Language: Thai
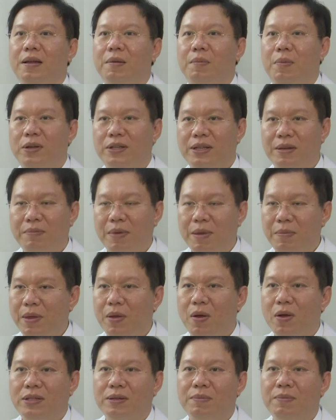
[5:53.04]
เพราะฉะนั้นไม่
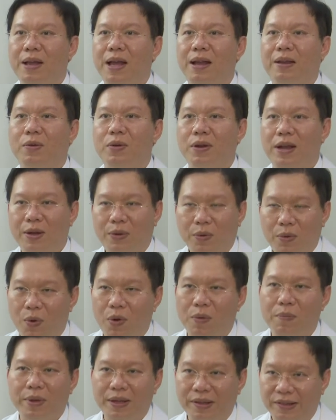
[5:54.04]
มีข้อจำกัดคนไข้ทุก
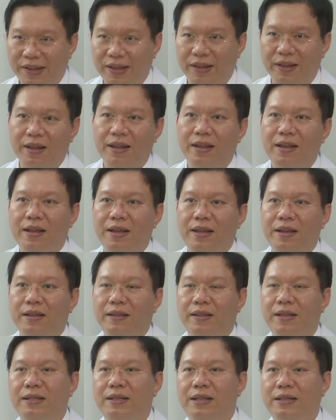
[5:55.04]
คนมีสิทธิ์
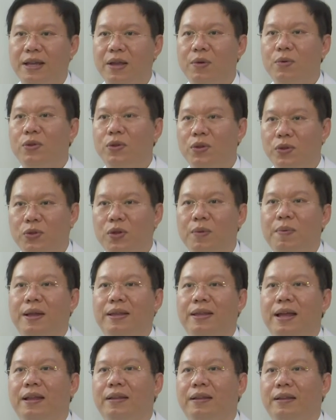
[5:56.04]
ที่จะใช้หุ่นยนต์ช่วยผ่าตัด